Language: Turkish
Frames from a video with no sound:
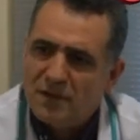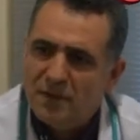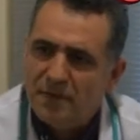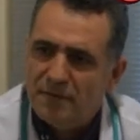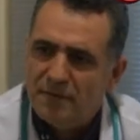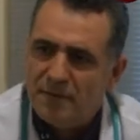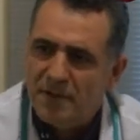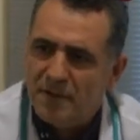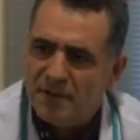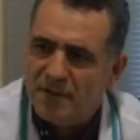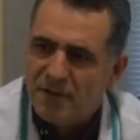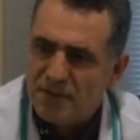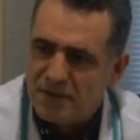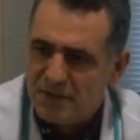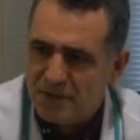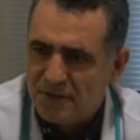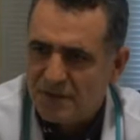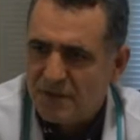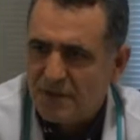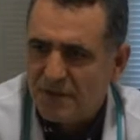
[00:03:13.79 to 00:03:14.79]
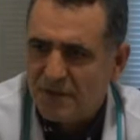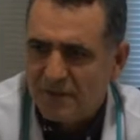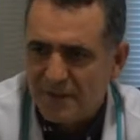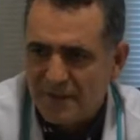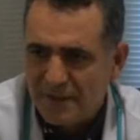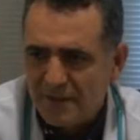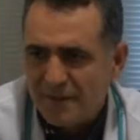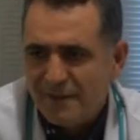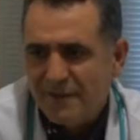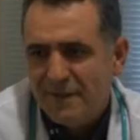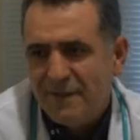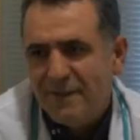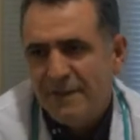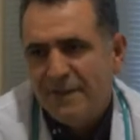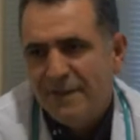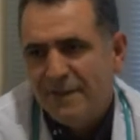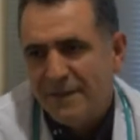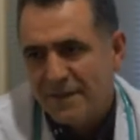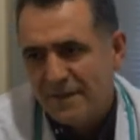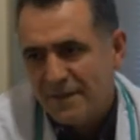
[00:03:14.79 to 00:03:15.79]
haftaya taşıyacak kadar
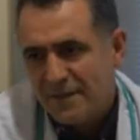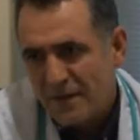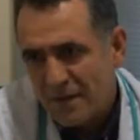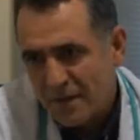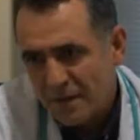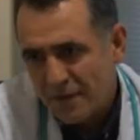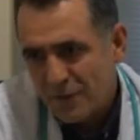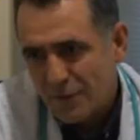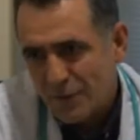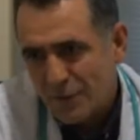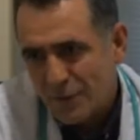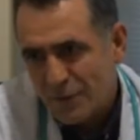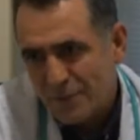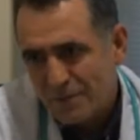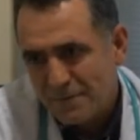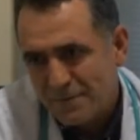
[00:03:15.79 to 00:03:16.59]
yani dayanamıyor.